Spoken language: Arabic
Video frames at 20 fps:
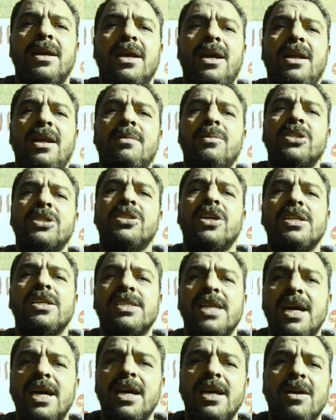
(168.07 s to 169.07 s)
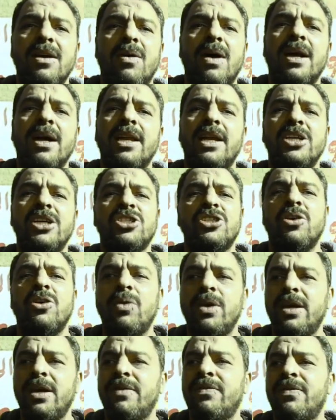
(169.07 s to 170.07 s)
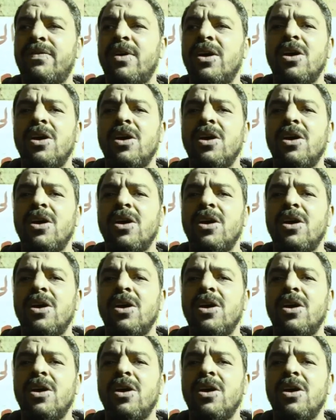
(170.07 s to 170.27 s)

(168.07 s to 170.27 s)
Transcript: احنا منطقه سياحيه واكل عيشنا وقف